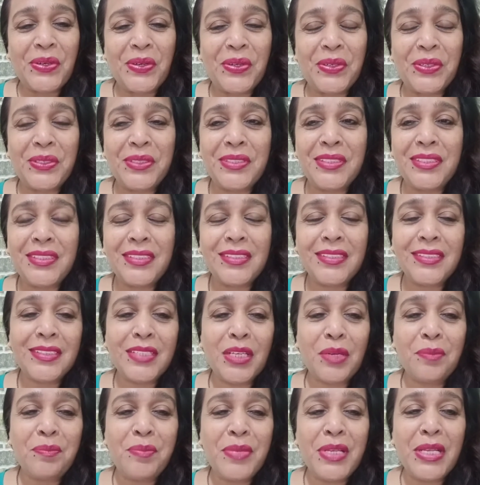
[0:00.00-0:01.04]
और
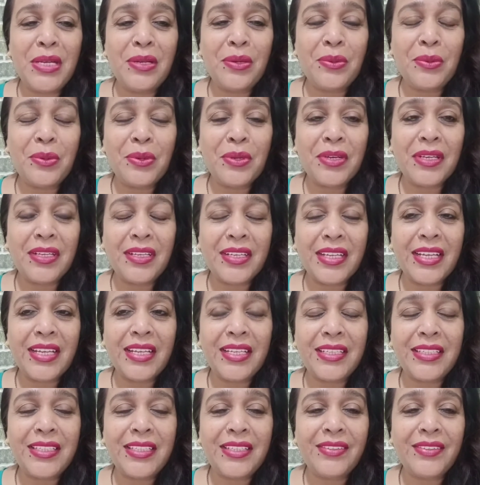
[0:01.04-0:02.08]
सभी लोग लगे
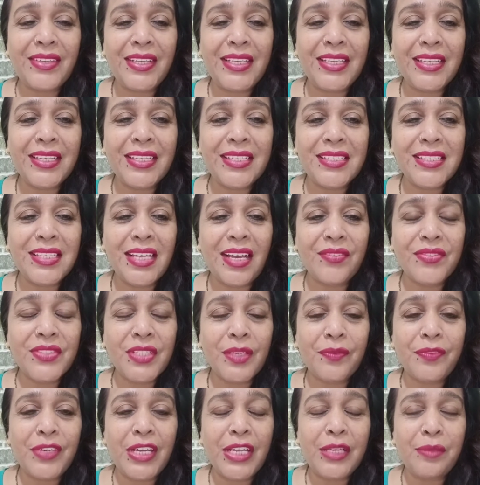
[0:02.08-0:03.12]
हैं दिवाली की साफ़
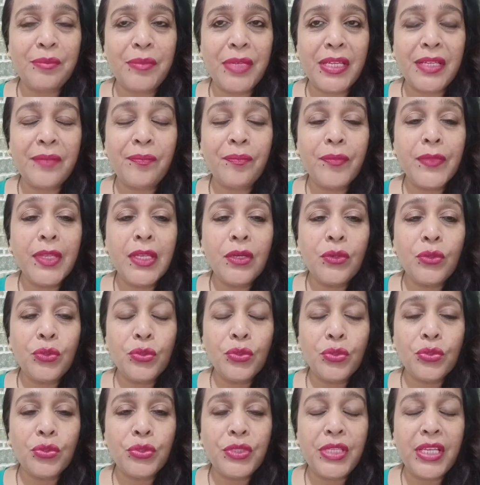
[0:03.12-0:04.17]
सफाई में
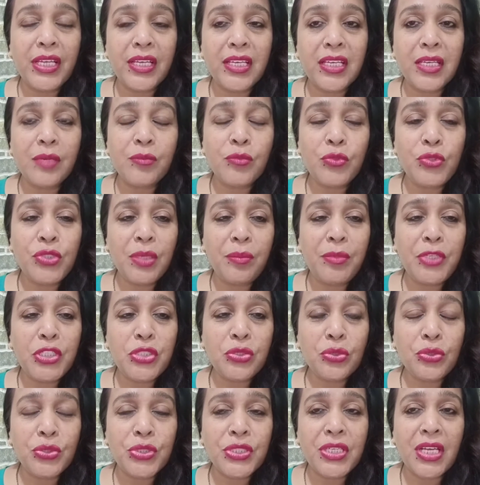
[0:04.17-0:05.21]
उनको देख के मुझे भी
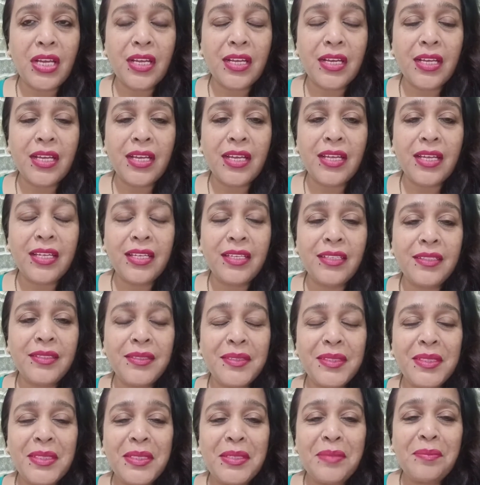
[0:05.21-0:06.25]
जोश आ रहा है
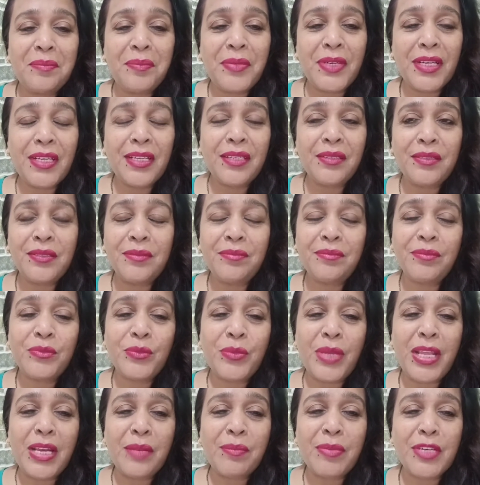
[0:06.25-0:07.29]
पर
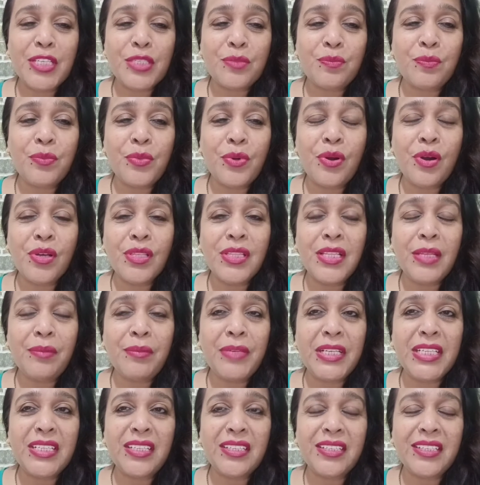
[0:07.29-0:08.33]
मेरे पास बहुत
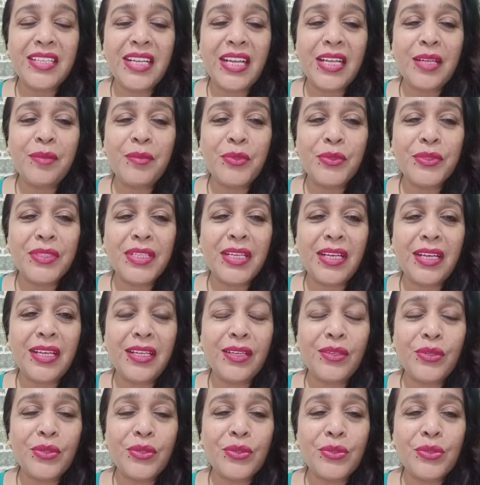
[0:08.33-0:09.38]
लिमिटेड टाइम होता
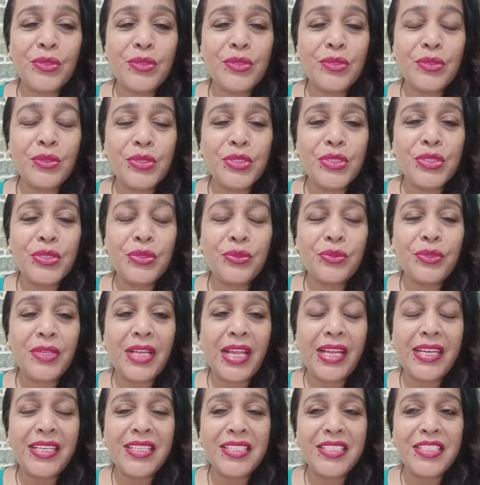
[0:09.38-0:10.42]
है और रोज़ सोचती हूँ
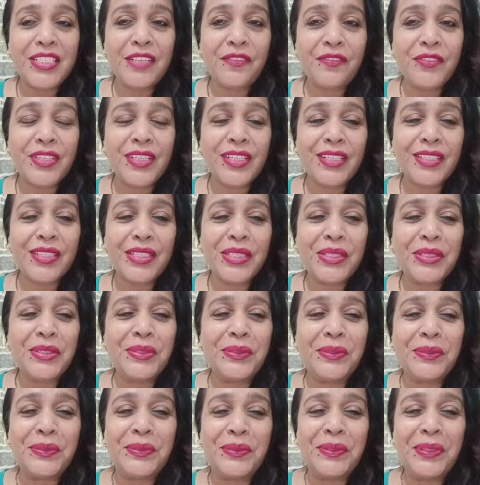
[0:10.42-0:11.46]
नाइट शिफ्ट करती
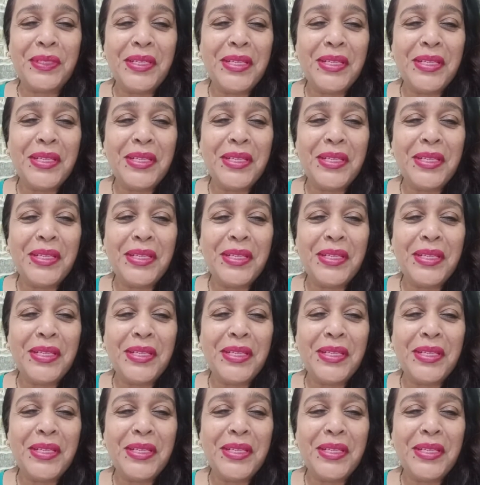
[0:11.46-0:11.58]
हूँ